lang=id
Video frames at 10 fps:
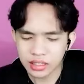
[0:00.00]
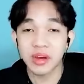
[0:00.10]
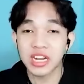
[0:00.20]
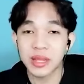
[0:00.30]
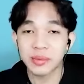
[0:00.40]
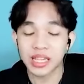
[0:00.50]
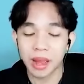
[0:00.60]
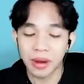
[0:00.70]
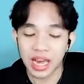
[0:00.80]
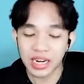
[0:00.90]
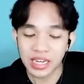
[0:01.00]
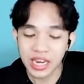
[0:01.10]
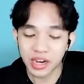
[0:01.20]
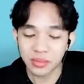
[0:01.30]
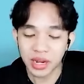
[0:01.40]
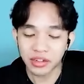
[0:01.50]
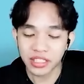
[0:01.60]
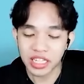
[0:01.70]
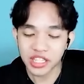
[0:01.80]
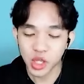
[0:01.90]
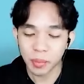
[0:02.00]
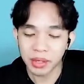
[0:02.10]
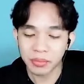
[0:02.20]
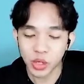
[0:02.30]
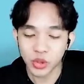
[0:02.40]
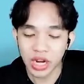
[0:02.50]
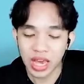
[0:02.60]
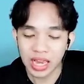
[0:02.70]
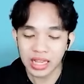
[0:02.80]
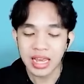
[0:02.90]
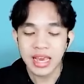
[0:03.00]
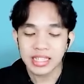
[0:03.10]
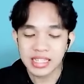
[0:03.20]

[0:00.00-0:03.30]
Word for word: Cuman ini pertama kalinya aku melawan Chainsaw Man menggunakan